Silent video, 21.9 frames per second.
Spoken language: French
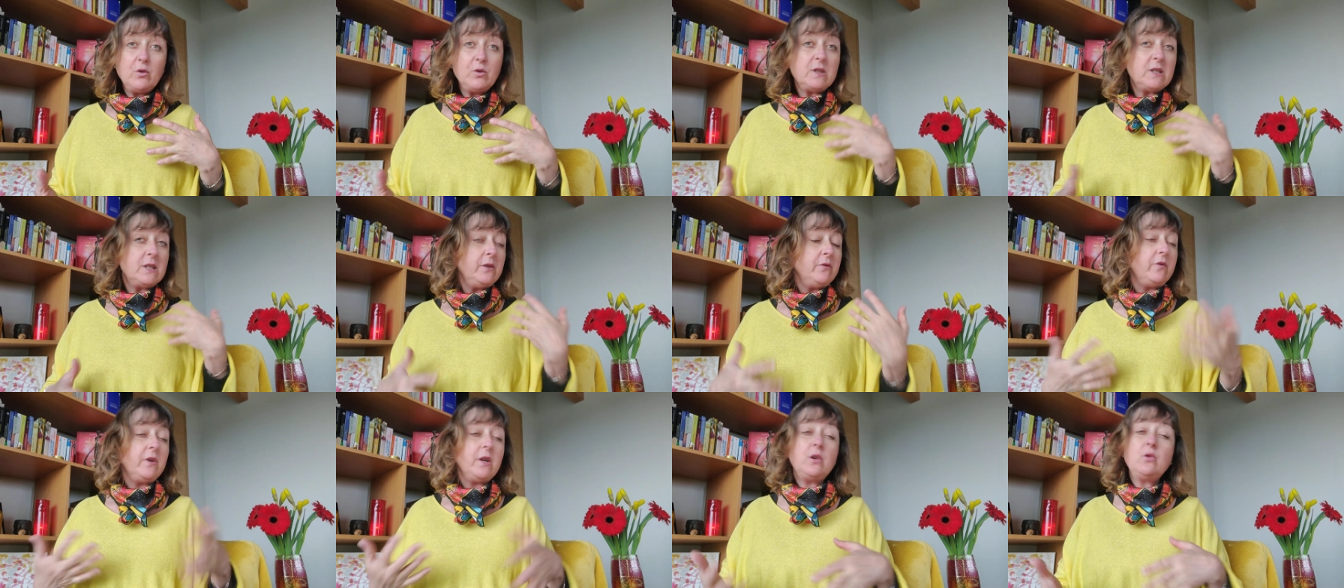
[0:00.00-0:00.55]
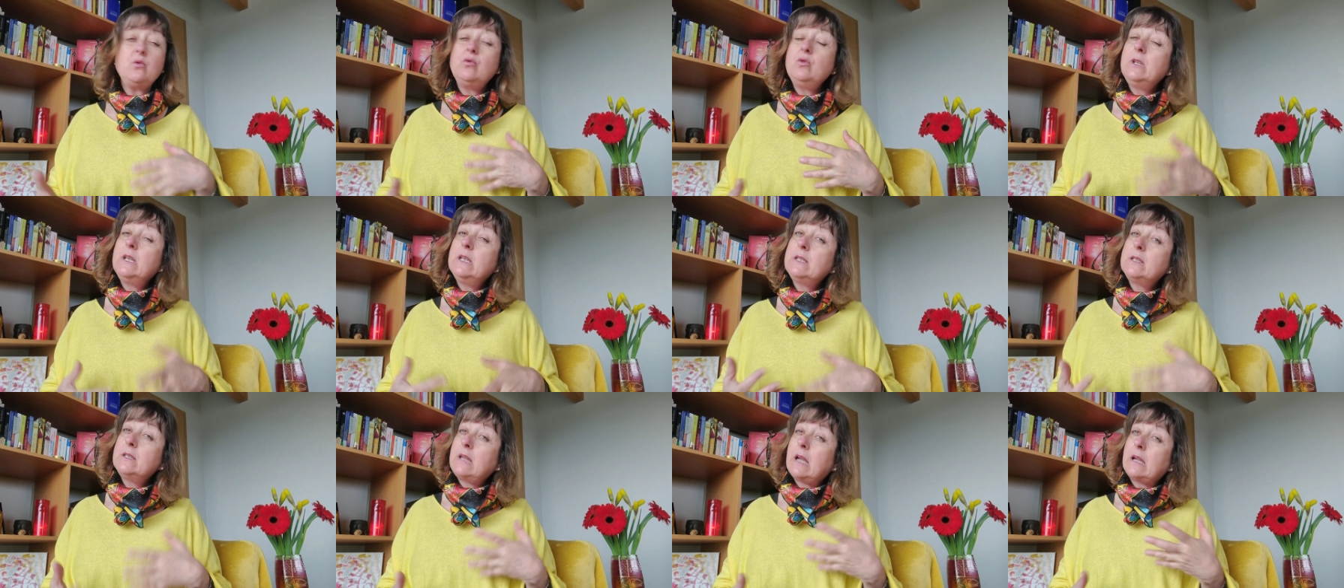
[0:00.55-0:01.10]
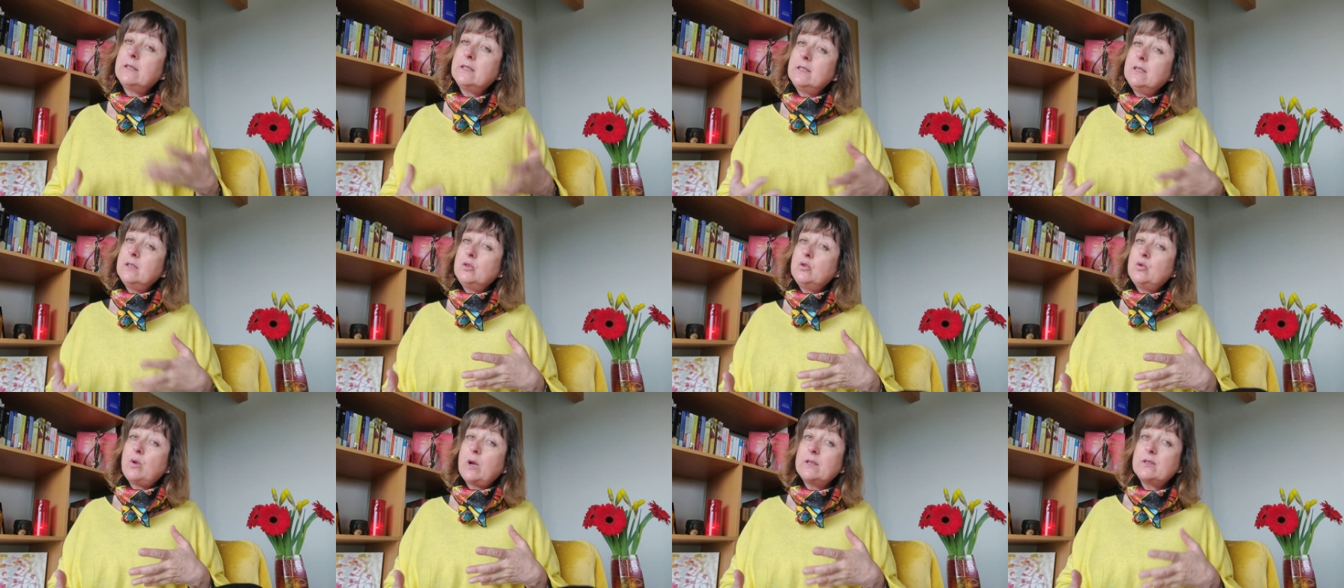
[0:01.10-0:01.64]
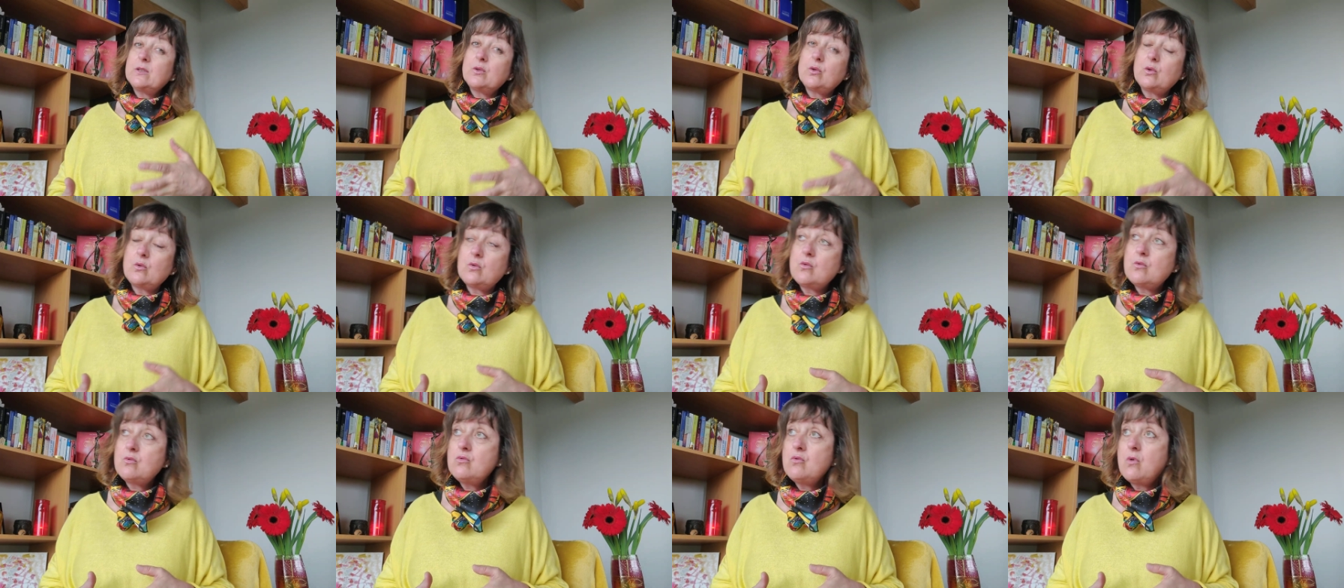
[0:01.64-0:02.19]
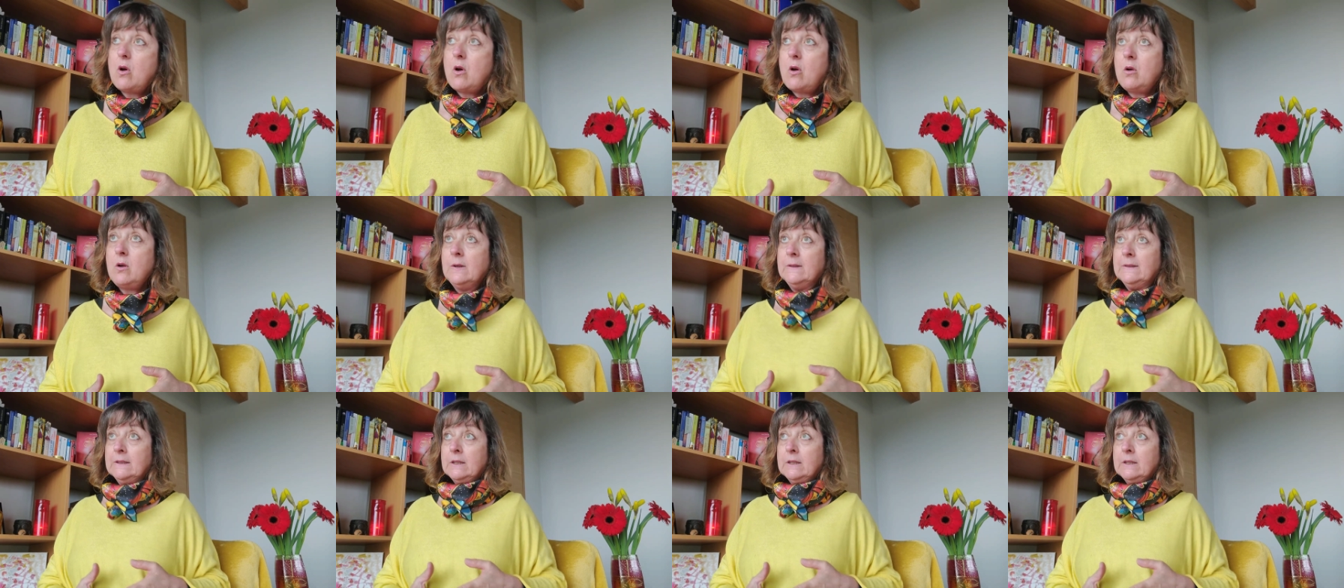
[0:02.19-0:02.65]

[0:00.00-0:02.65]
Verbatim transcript: aussi vécu des stades de situations où, euh,